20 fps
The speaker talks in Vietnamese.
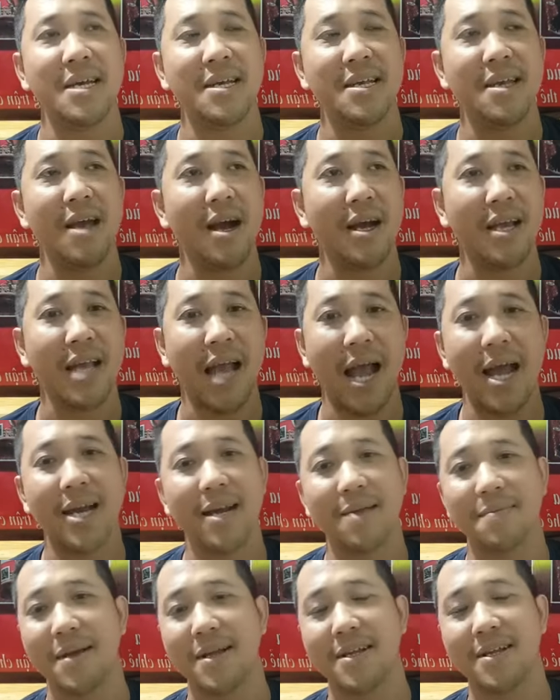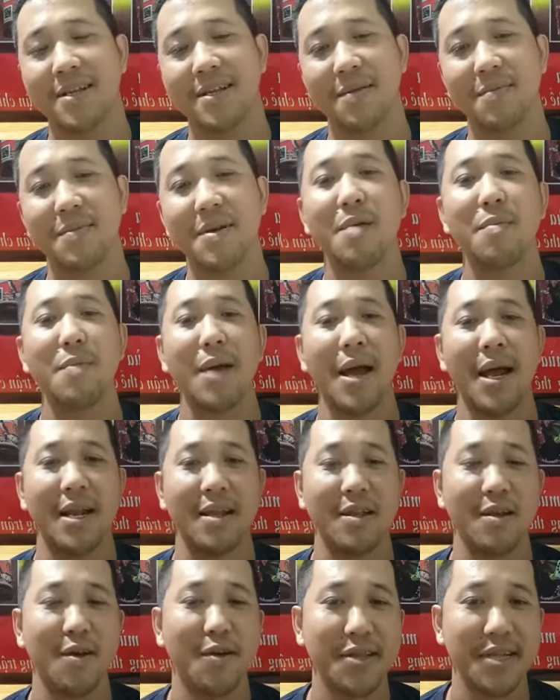dần dại, anh em thấy chim rớt lông lại là
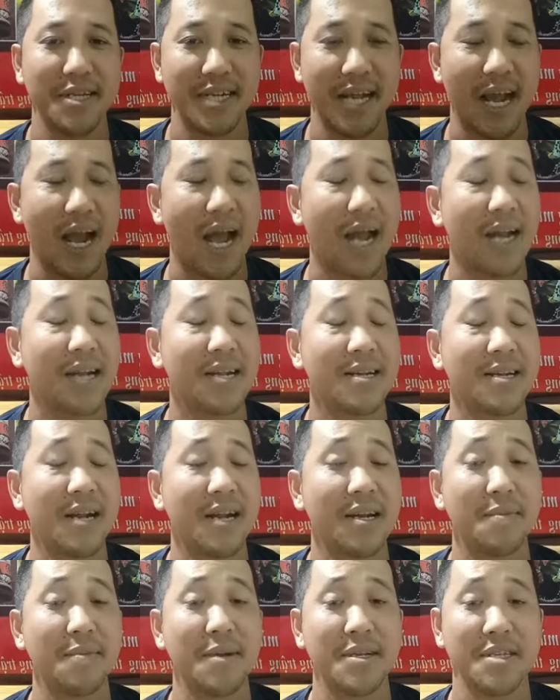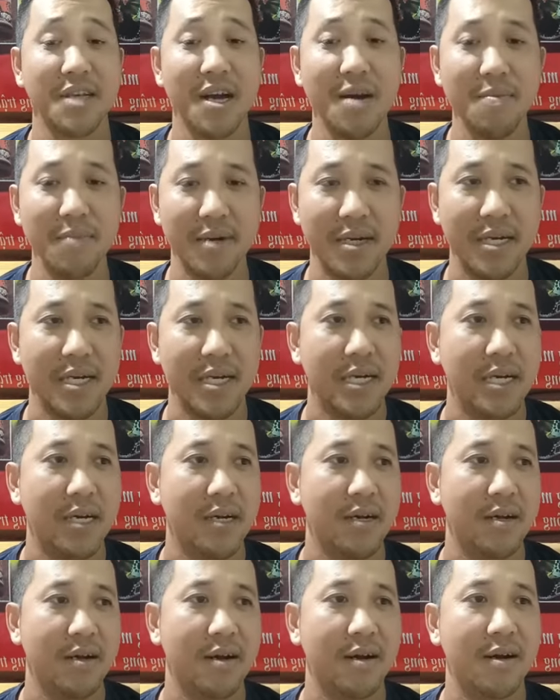do cái tình trạng anh em ra sớm
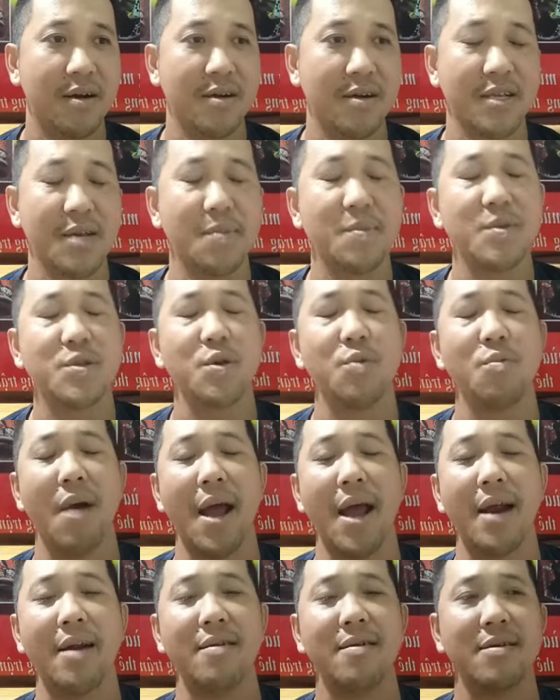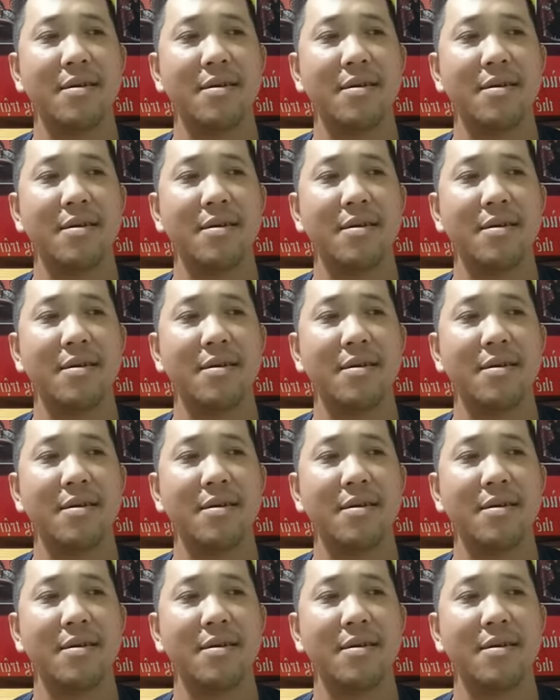đó, chim nó sung mãn, nó